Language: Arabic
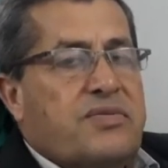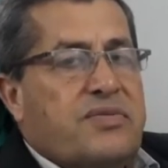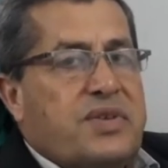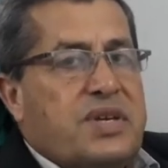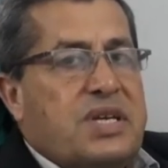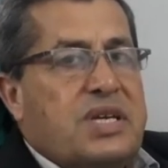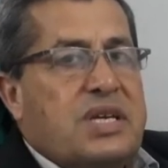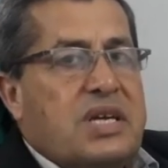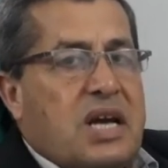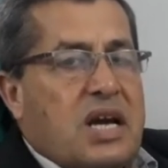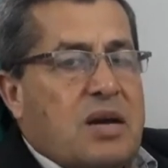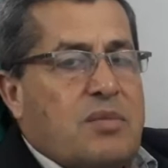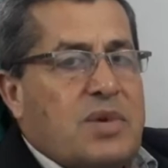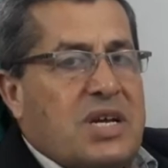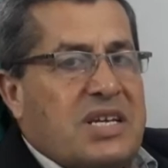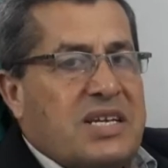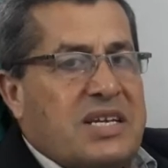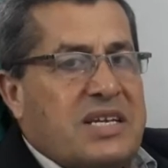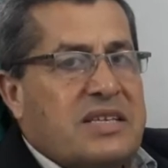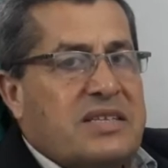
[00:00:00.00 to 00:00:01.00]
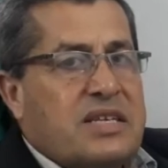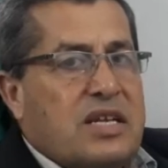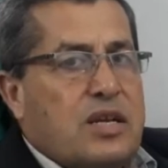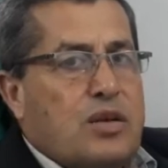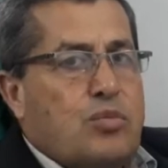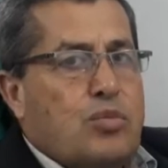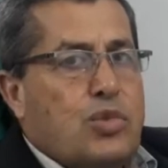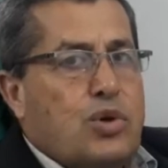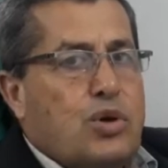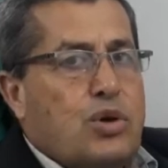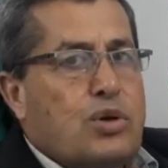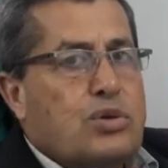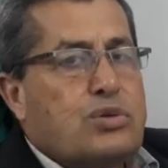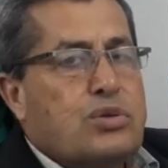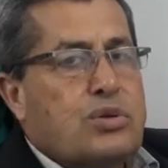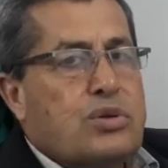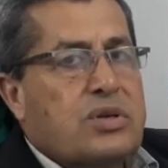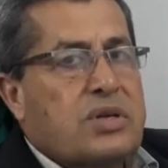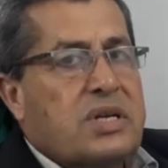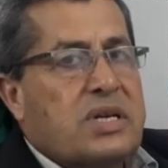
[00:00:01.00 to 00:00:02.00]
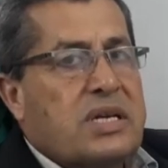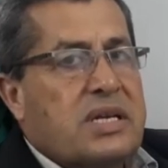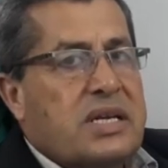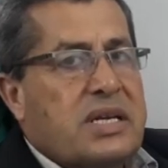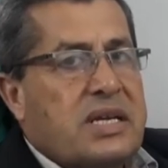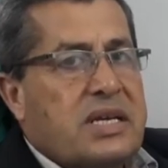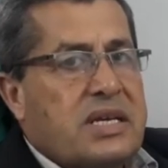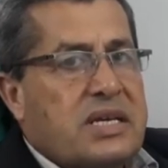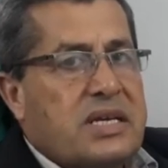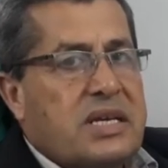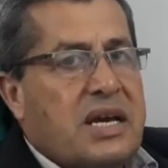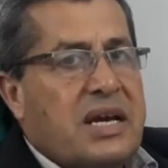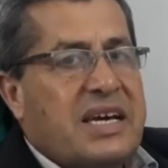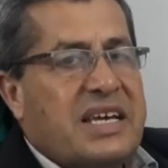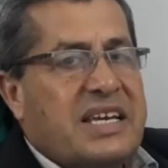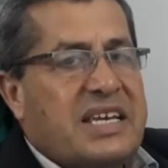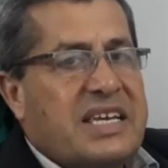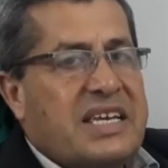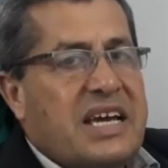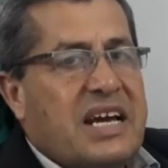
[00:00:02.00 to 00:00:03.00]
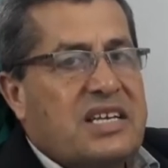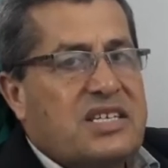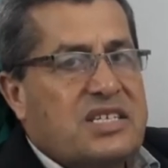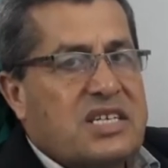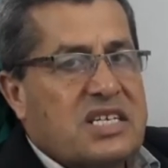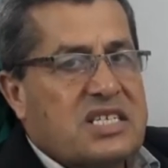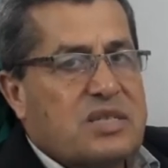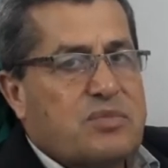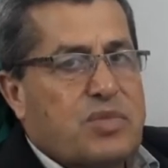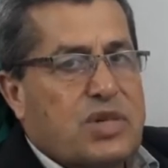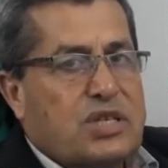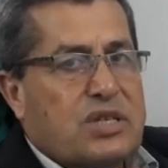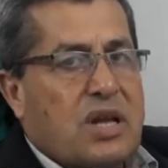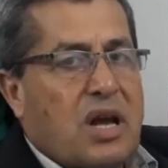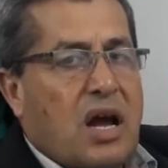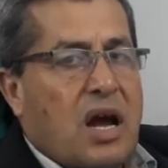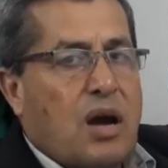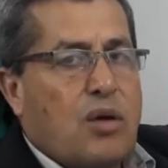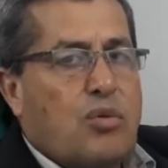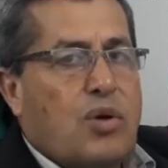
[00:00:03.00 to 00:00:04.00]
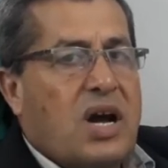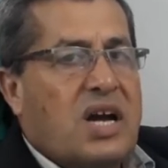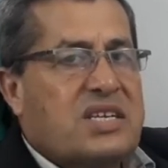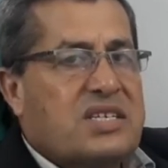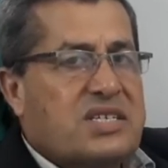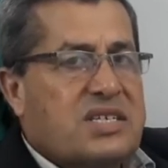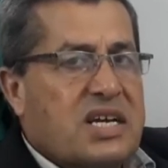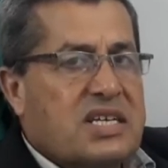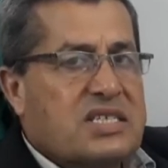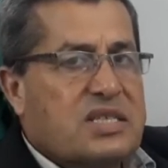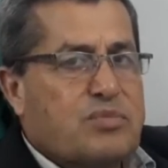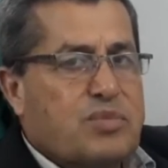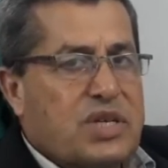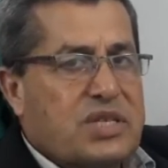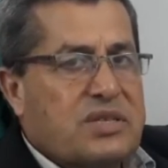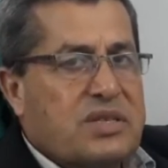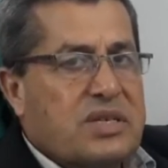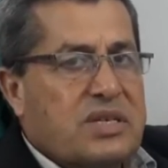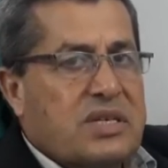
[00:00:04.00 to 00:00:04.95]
في عمليه الموتور اللي هي ري ادجستمنت او ادجستمنت